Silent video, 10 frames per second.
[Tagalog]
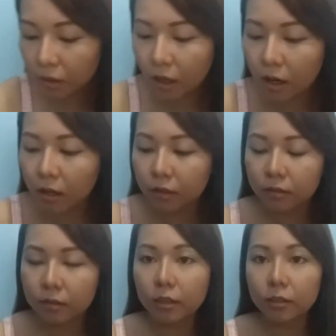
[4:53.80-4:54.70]

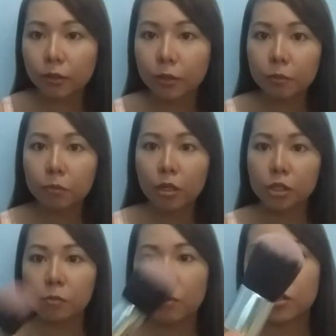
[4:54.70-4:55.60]
Yeah. Ito yung
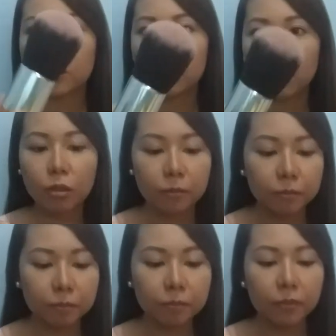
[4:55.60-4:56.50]
blush brush ko.
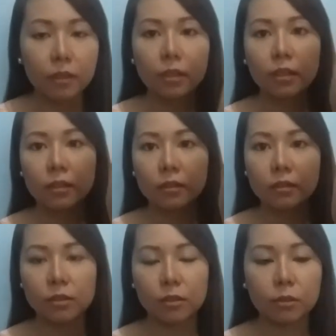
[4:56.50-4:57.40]

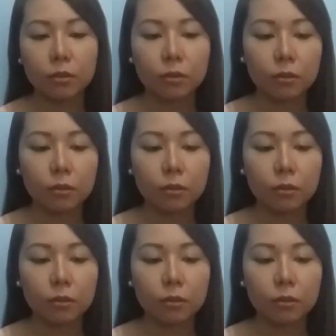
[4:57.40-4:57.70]
So,